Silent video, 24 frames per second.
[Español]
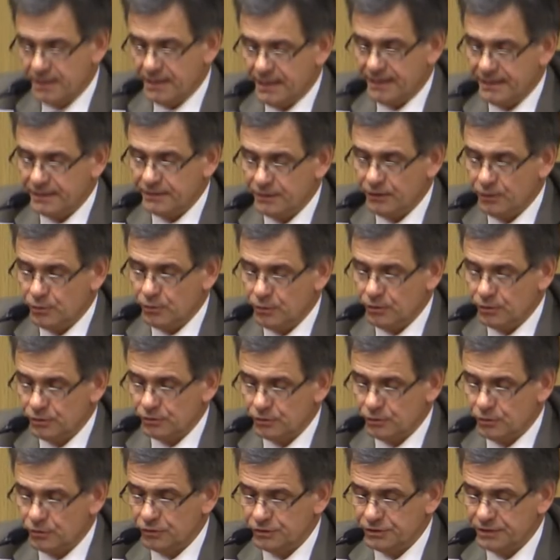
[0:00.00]

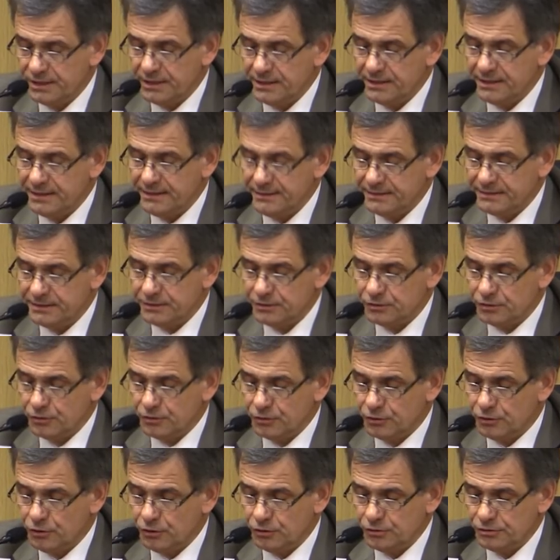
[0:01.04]
artículos 80,
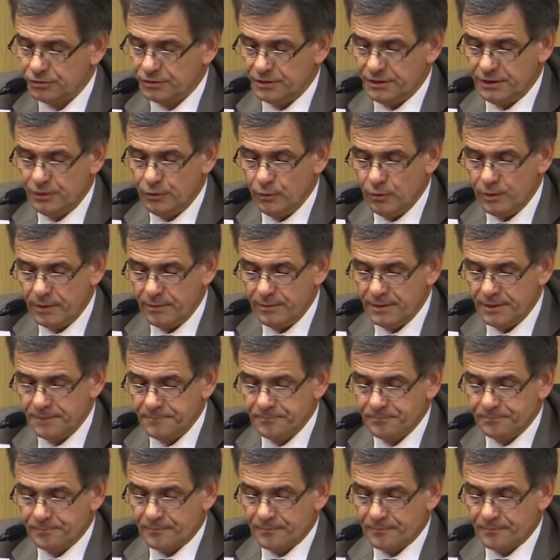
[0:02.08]
inciso 2 y 9